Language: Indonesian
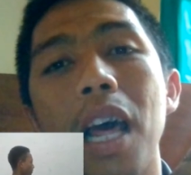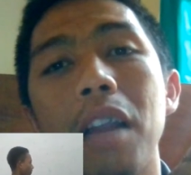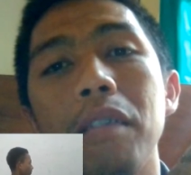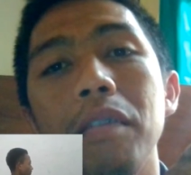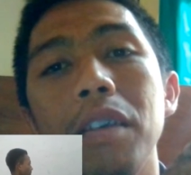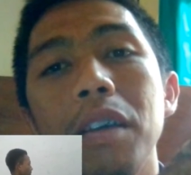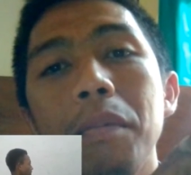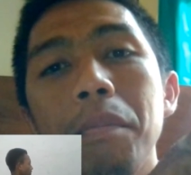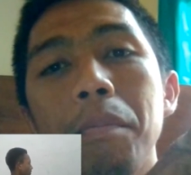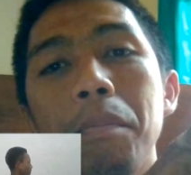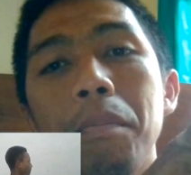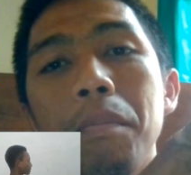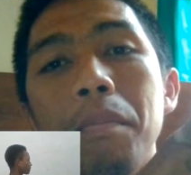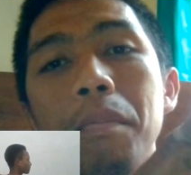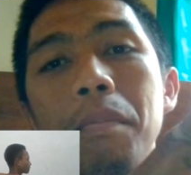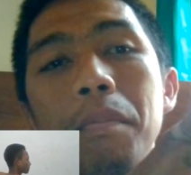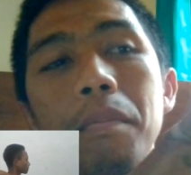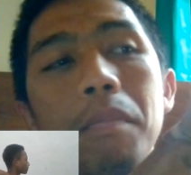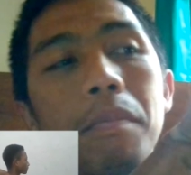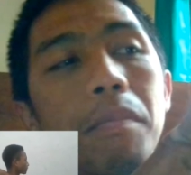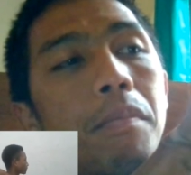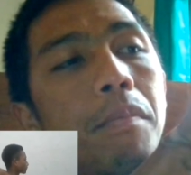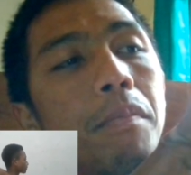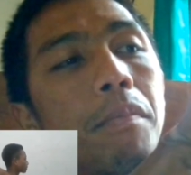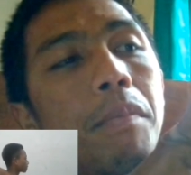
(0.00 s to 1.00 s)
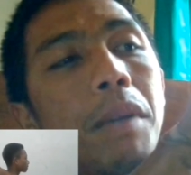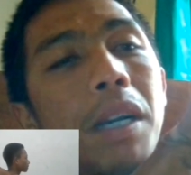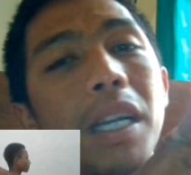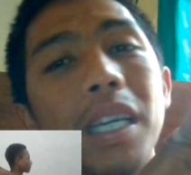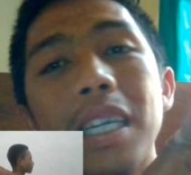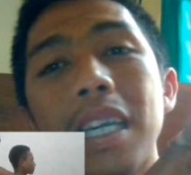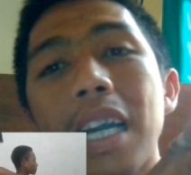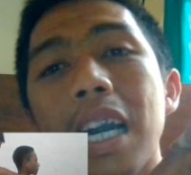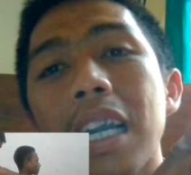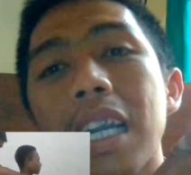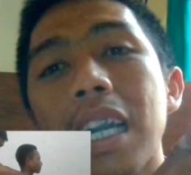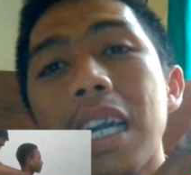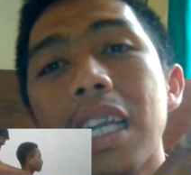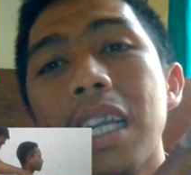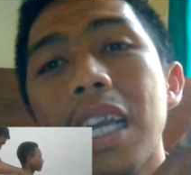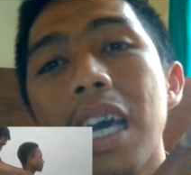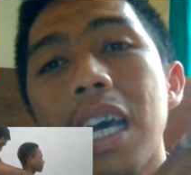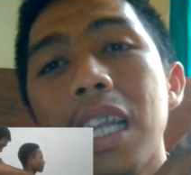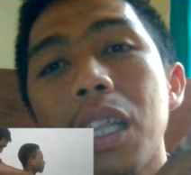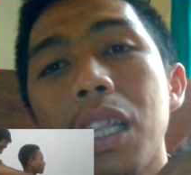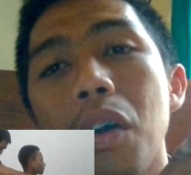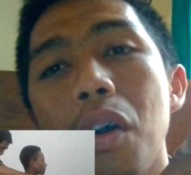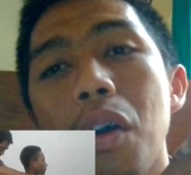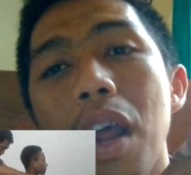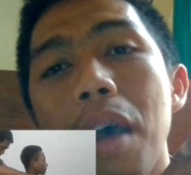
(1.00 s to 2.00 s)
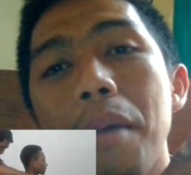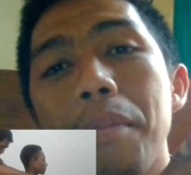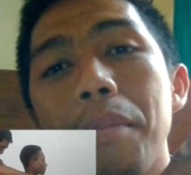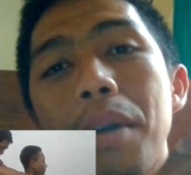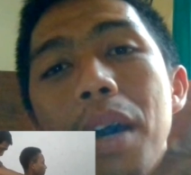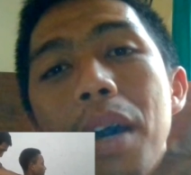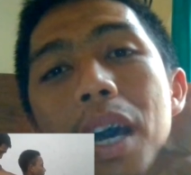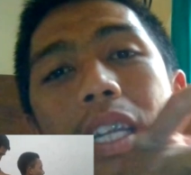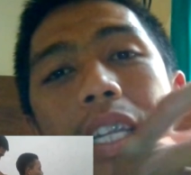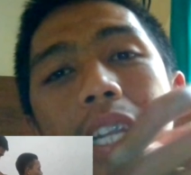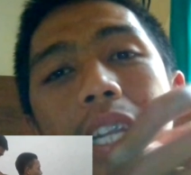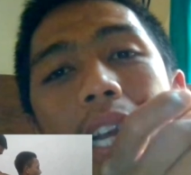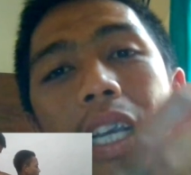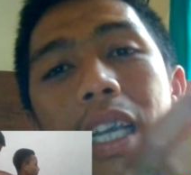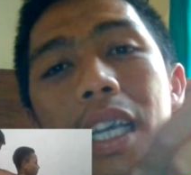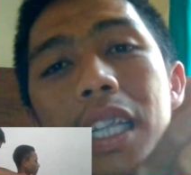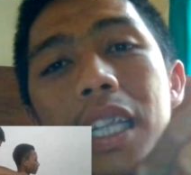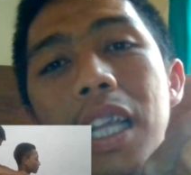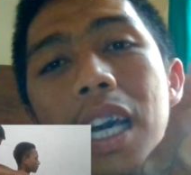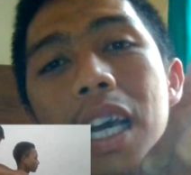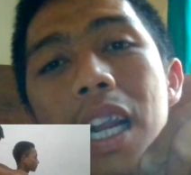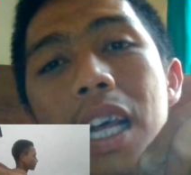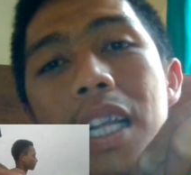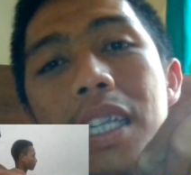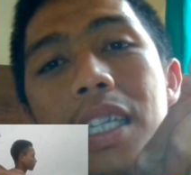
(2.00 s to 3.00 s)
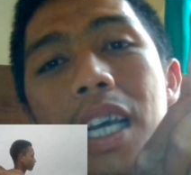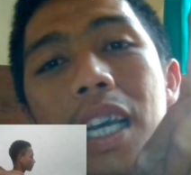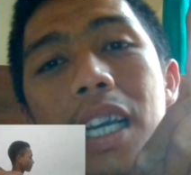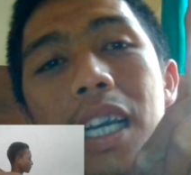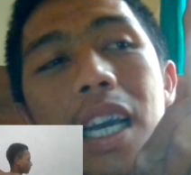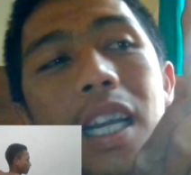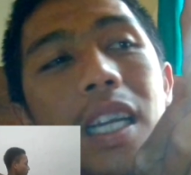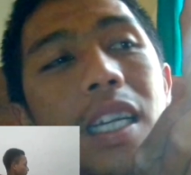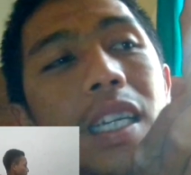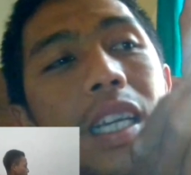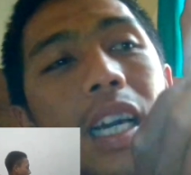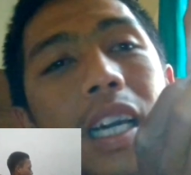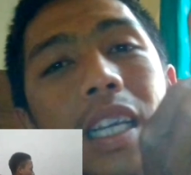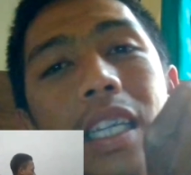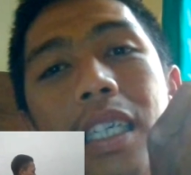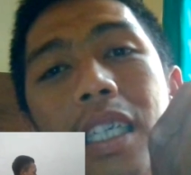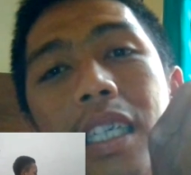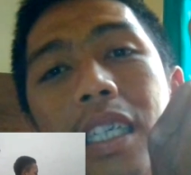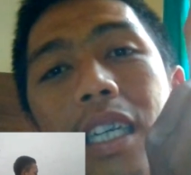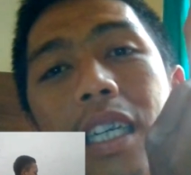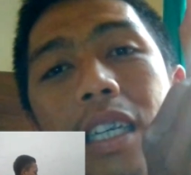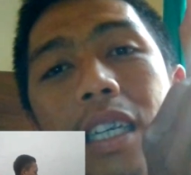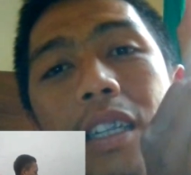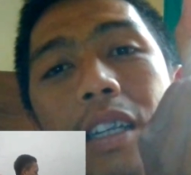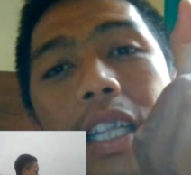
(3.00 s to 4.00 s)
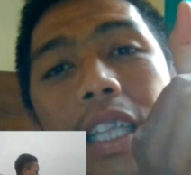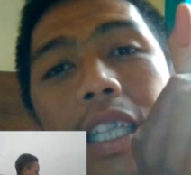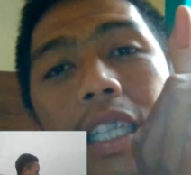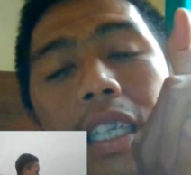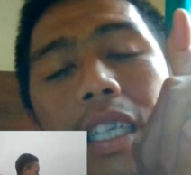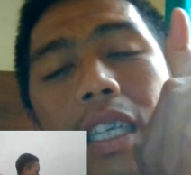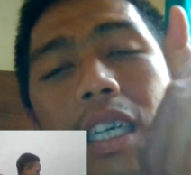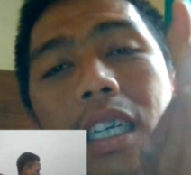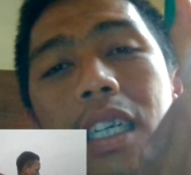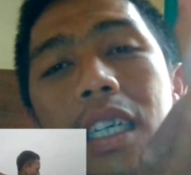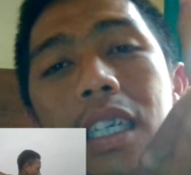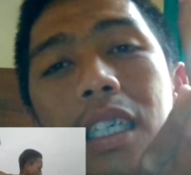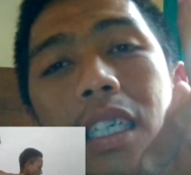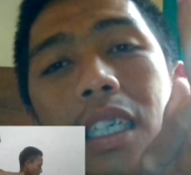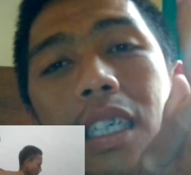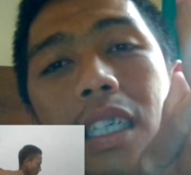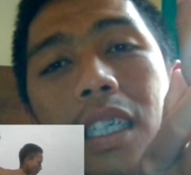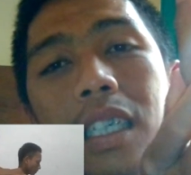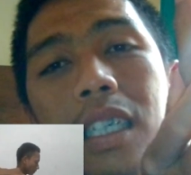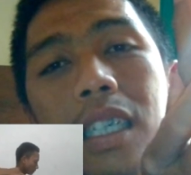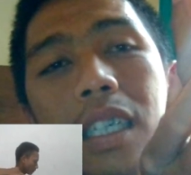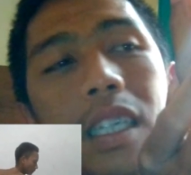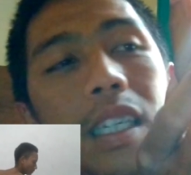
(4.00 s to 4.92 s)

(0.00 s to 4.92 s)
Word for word: melalui pegangan atau rabaan yang kita rasakan dari kelet, eh,